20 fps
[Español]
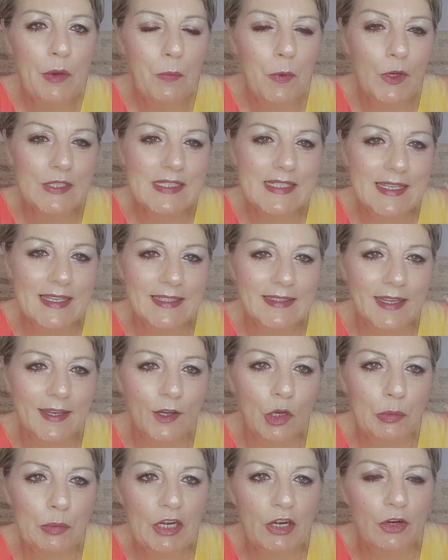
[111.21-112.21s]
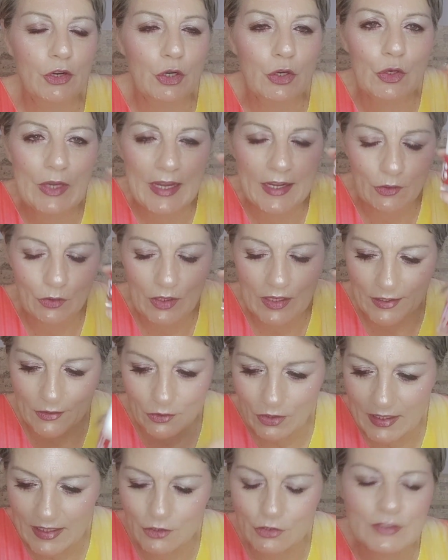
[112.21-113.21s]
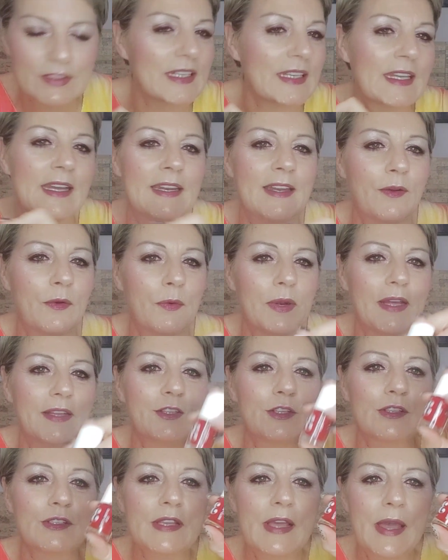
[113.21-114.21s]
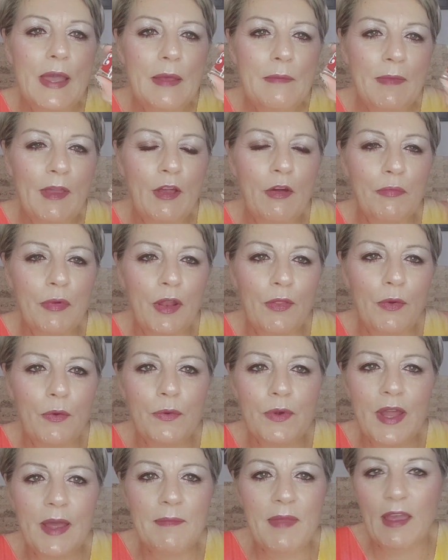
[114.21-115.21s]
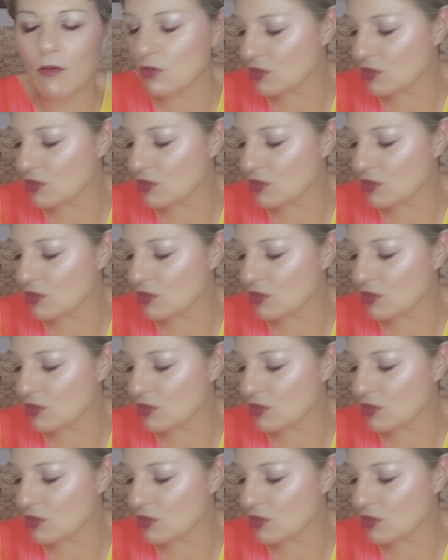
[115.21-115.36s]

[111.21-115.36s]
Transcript: Pues sí que tengo, pero roja, roja, roja no tenía ninguna. Entonces me he comprado una, me ha